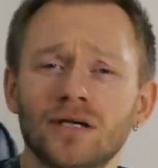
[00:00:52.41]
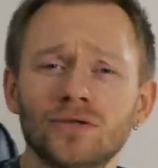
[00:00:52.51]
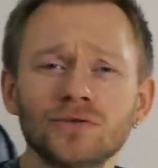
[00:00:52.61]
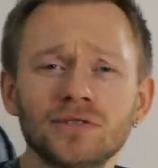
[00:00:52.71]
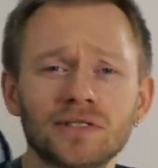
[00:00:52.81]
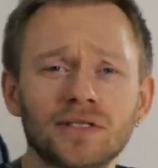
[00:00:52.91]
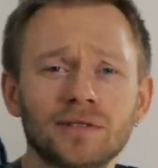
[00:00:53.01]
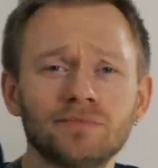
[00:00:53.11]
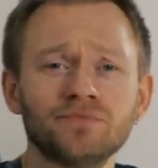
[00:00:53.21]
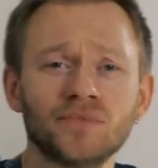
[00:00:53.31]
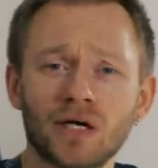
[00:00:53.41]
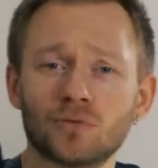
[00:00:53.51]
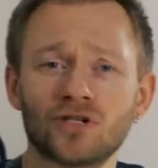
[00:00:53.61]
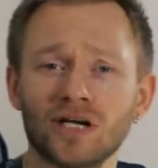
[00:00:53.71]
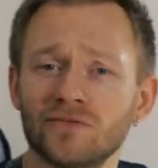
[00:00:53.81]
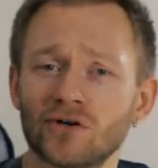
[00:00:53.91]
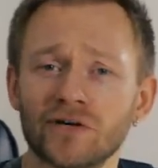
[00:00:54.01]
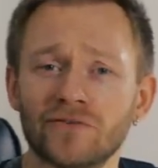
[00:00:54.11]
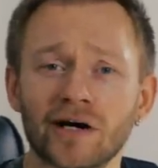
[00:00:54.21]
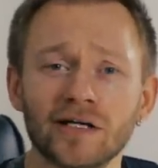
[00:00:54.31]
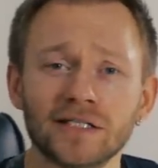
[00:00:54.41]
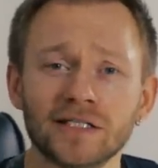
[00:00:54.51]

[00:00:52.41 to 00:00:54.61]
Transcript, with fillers: Und ähm, ja, starten wir doch einfach